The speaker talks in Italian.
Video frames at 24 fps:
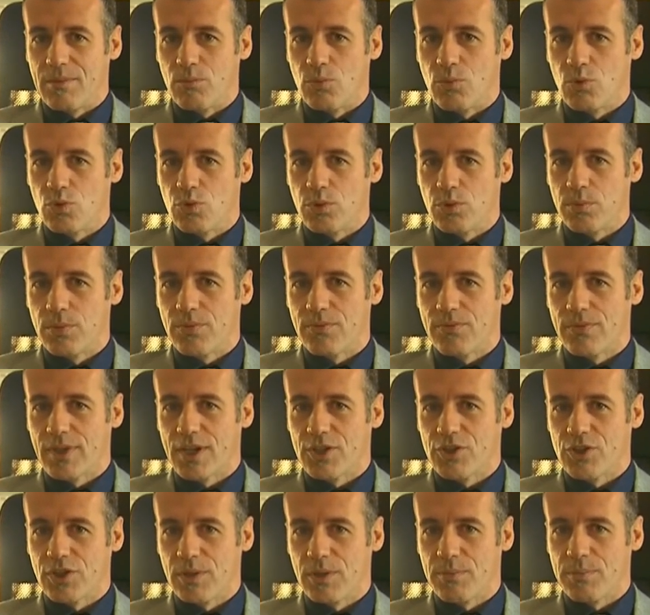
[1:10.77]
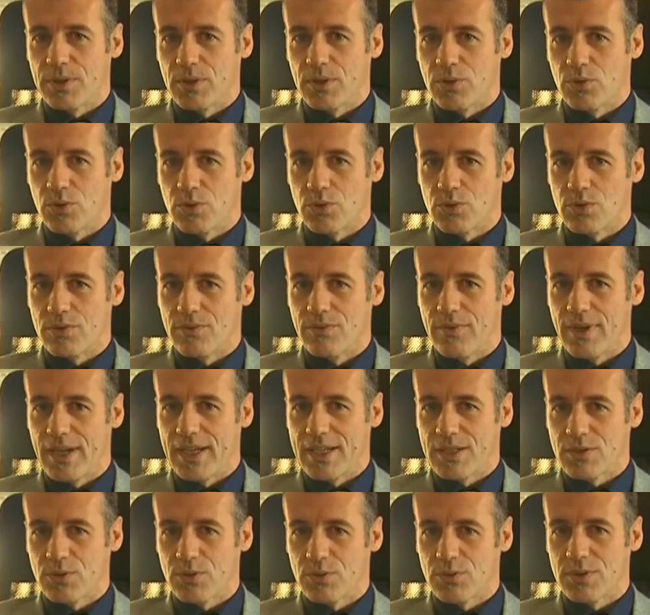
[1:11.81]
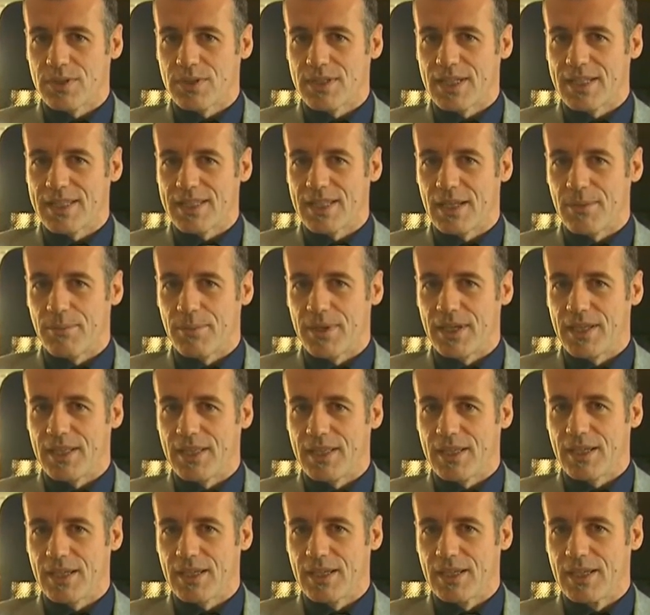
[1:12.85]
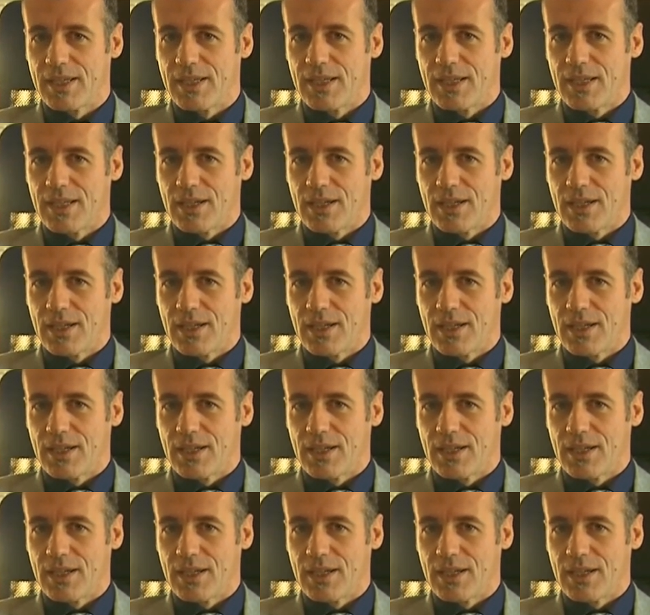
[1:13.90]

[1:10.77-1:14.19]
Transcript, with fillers: molto più facile il percorso inverso sostanzialmente.